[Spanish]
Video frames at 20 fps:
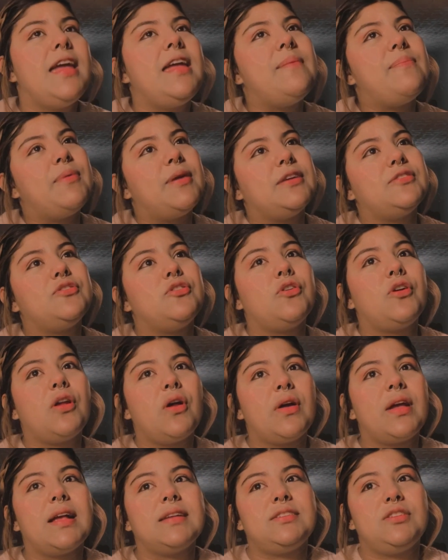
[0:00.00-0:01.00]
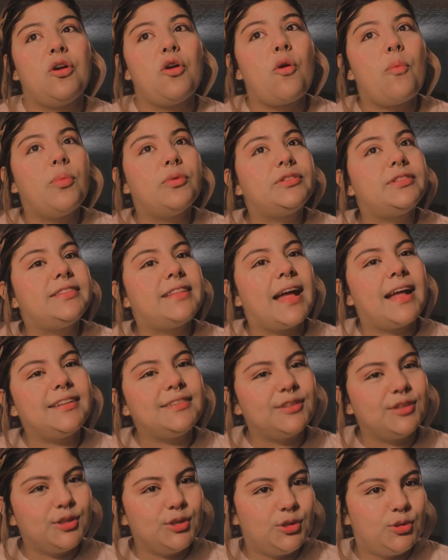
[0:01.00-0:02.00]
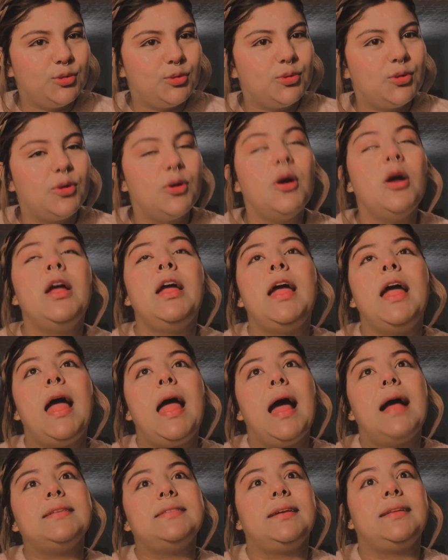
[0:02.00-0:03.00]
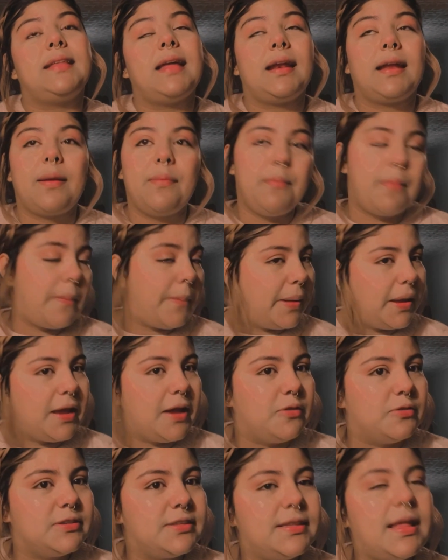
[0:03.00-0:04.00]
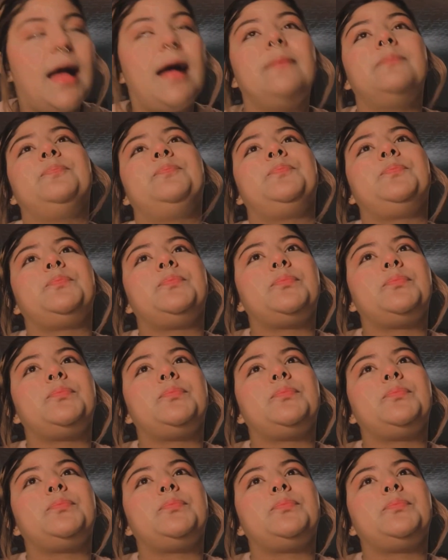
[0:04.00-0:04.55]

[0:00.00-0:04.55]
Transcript: Y por eso yo creo que ha sido como tan duro aceptar que mi papá ya no está,